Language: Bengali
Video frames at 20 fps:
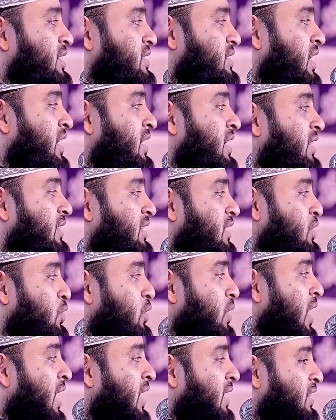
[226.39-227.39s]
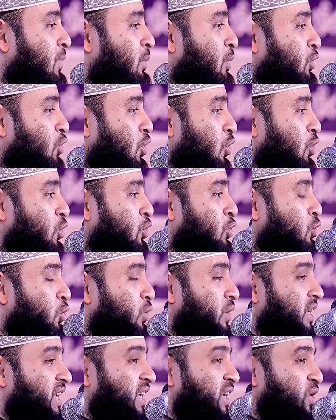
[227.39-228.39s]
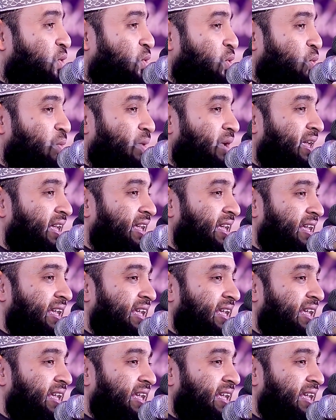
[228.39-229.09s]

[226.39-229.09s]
জান্নাতে ঢুকায় দেব তখন তুই কি করবি